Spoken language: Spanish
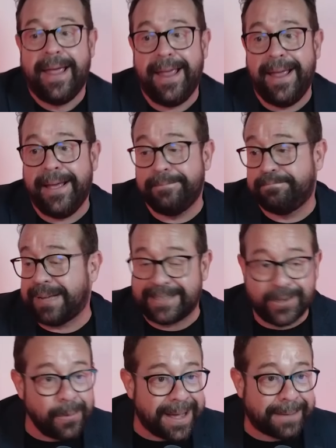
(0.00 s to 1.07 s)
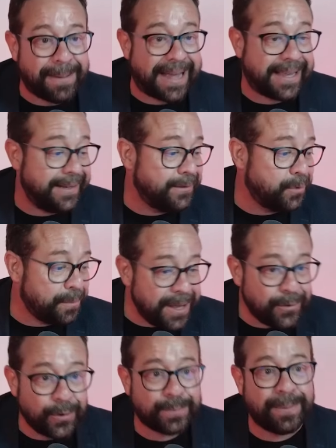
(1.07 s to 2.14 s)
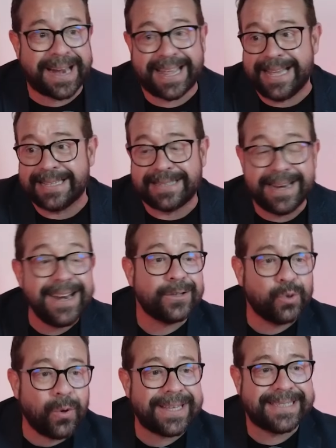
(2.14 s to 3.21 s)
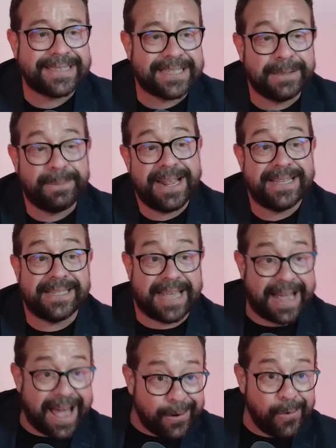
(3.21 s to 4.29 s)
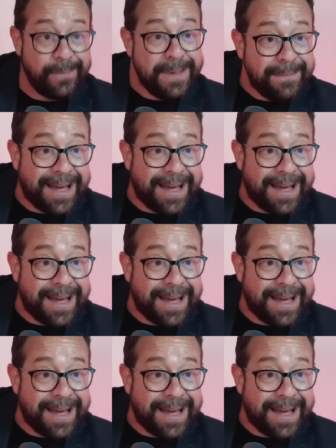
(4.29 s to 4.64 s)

eh, haciendo backpacking, durmiendo en los parques, tener todas estas experiencias que cargo en mi